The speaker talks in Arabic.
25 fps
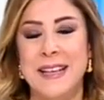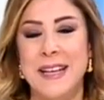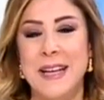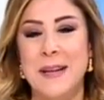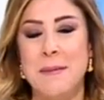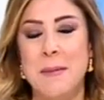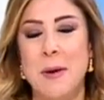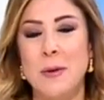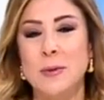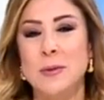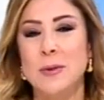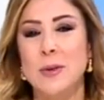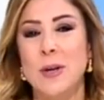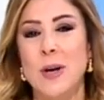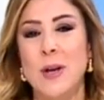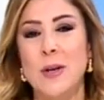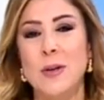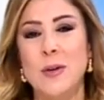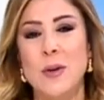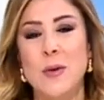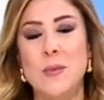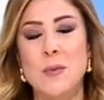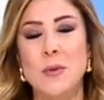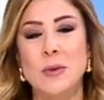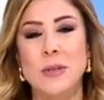الموضوع
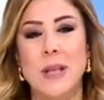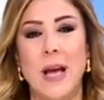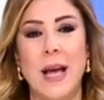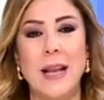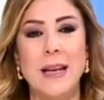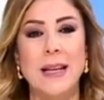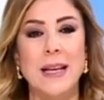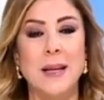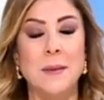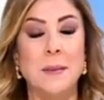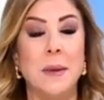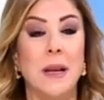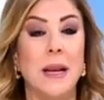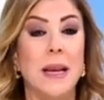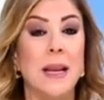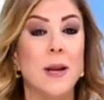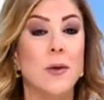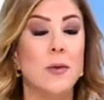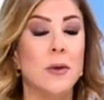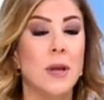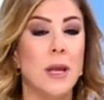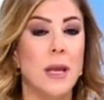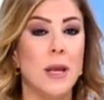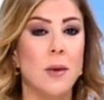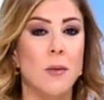اليوم متعلق
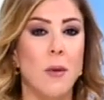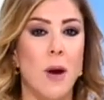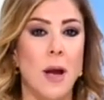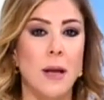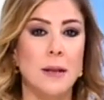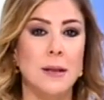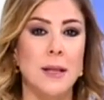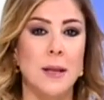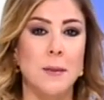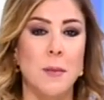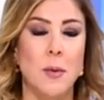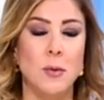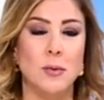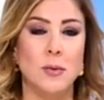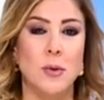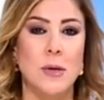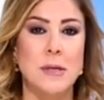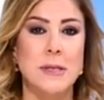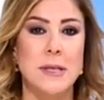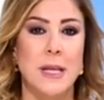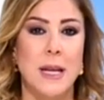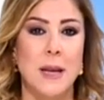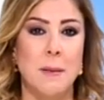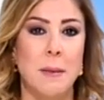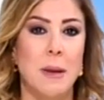بريلو كينج وايضا موضوع
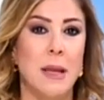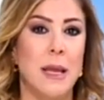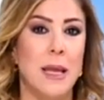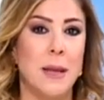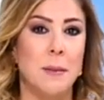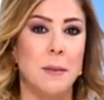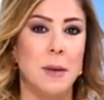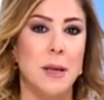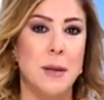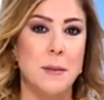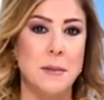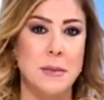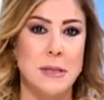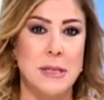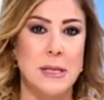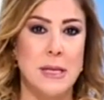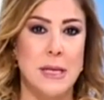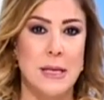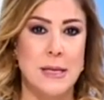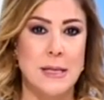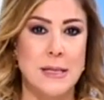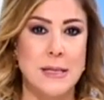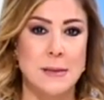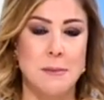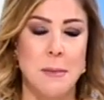سينمائي
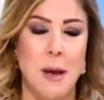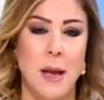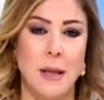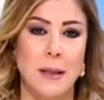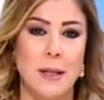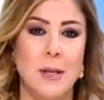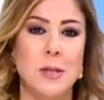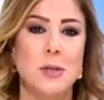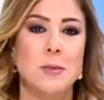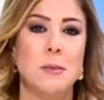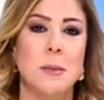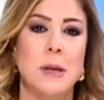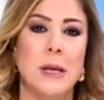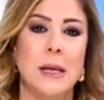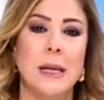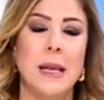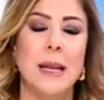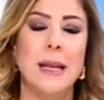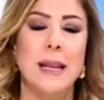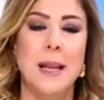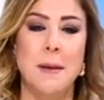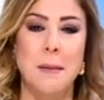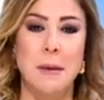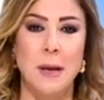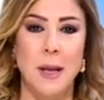بامتياز مع نجمه
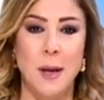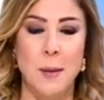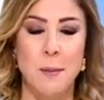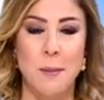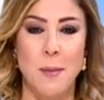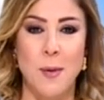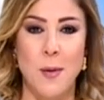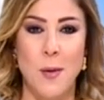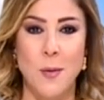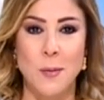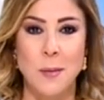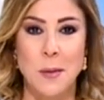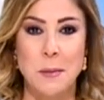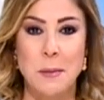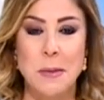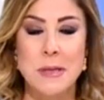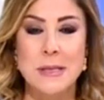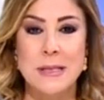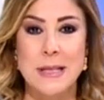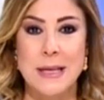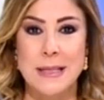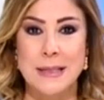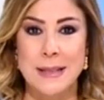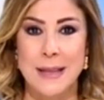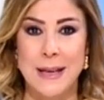كلنا بنحبها
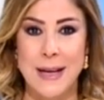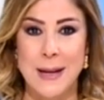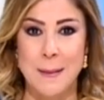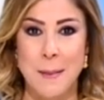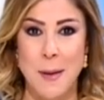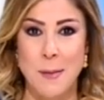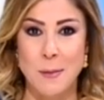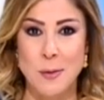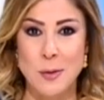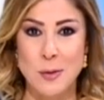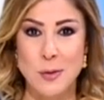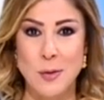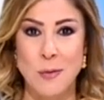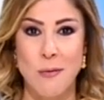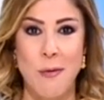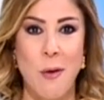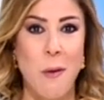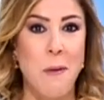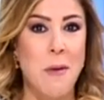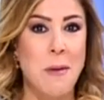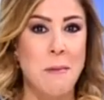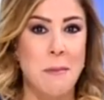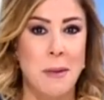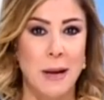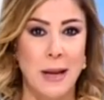وبننبسط كثير لما بنشوفها
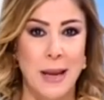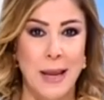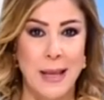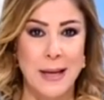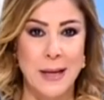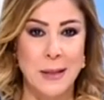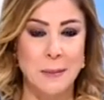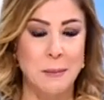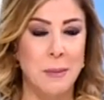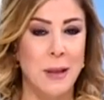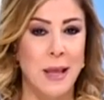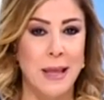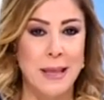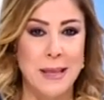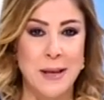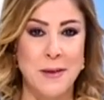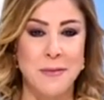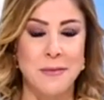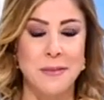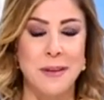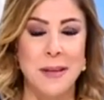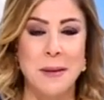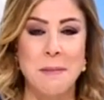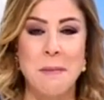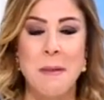وين ما كانت باي
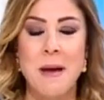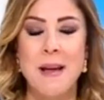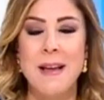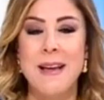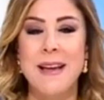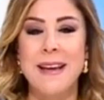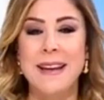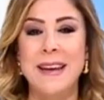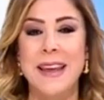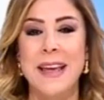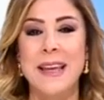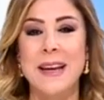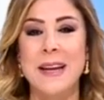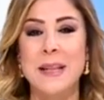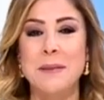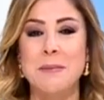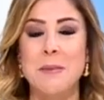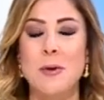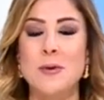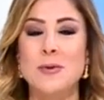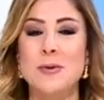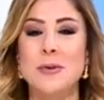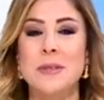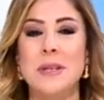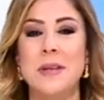فيلم كانت
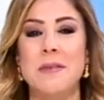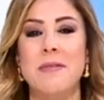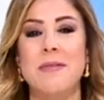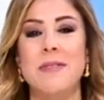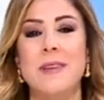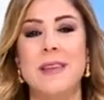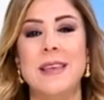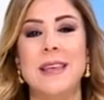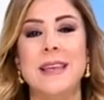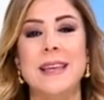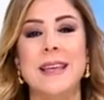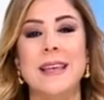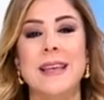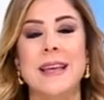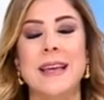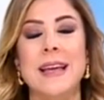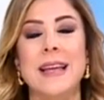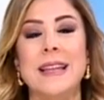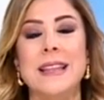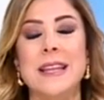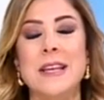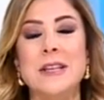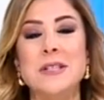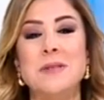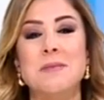موجوده فيه
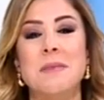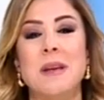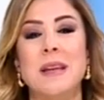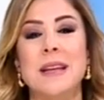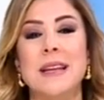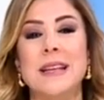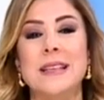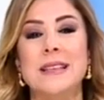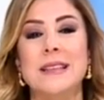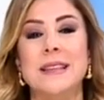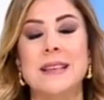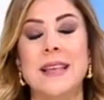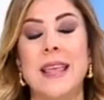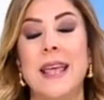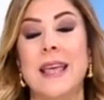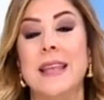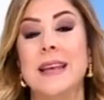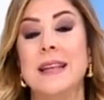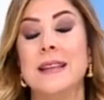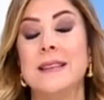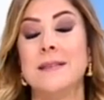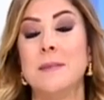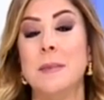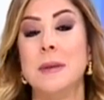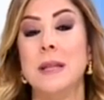هالنجمه اللي
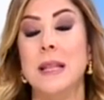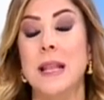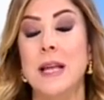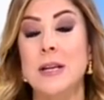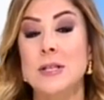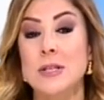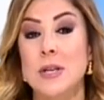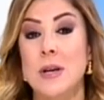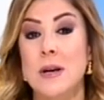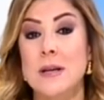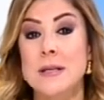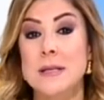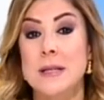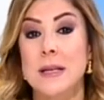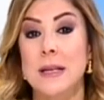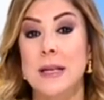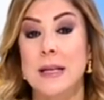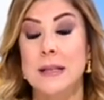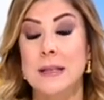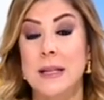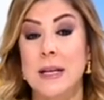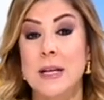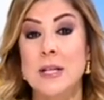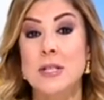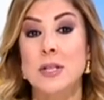كانت من الاشخاص
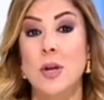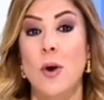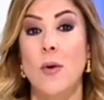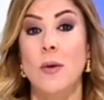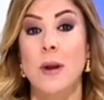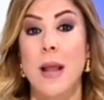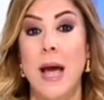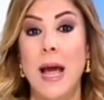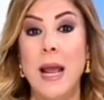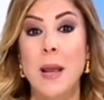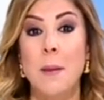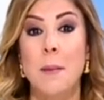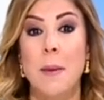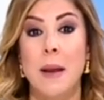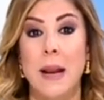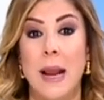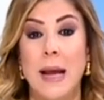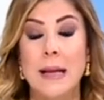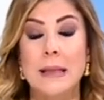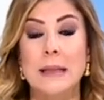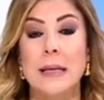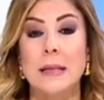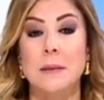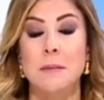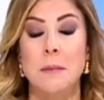اللي ترشحوا لاكبر
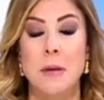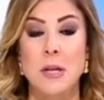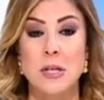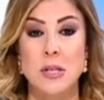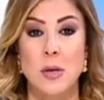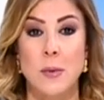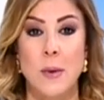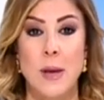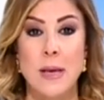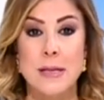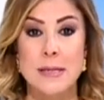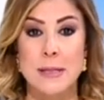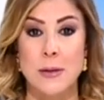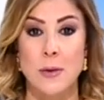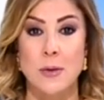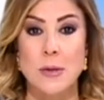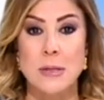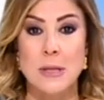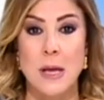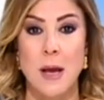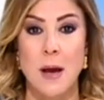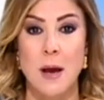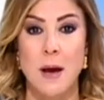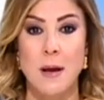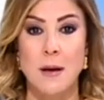عدد من جوائز
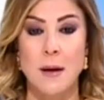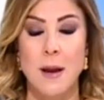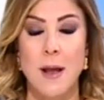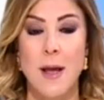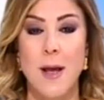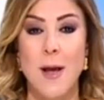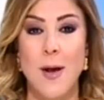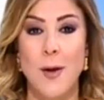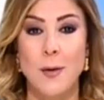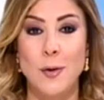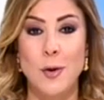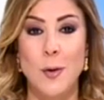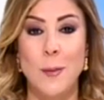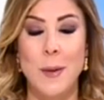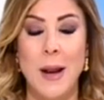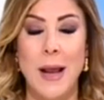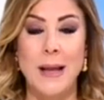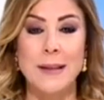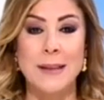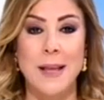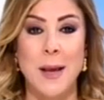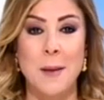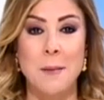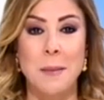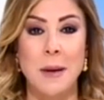الاوسكار اليوم رح
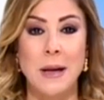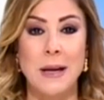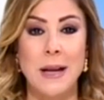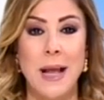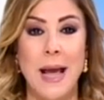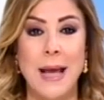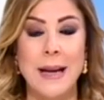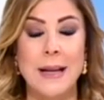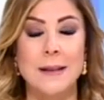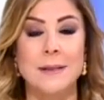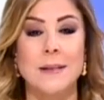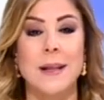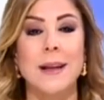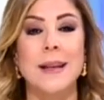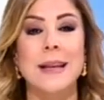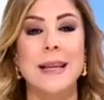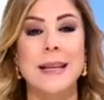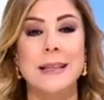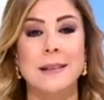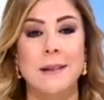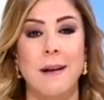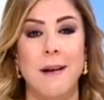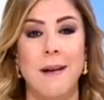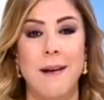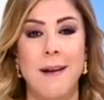تخبرنا على
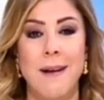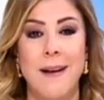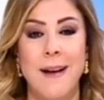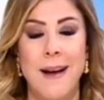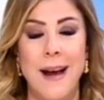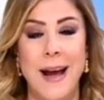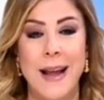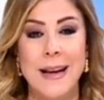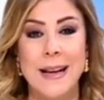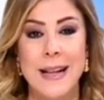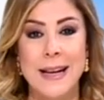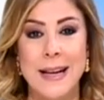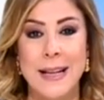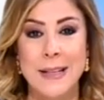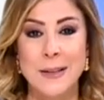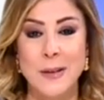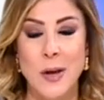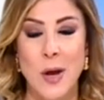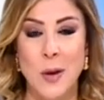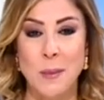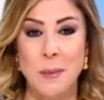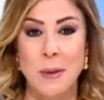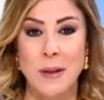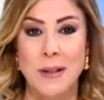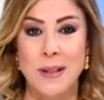طليتها على الريد
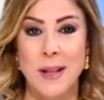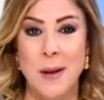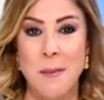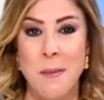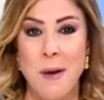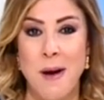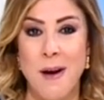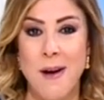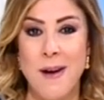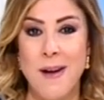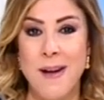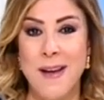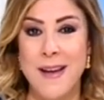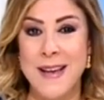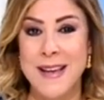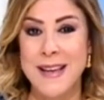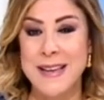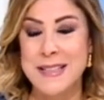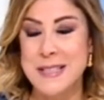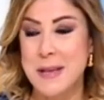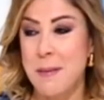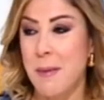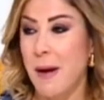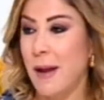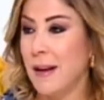كاربت لما
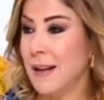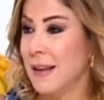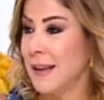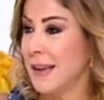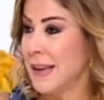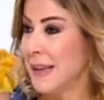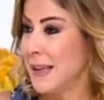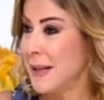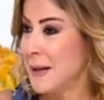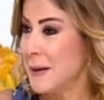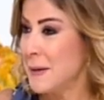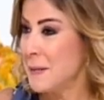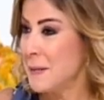صباح الخير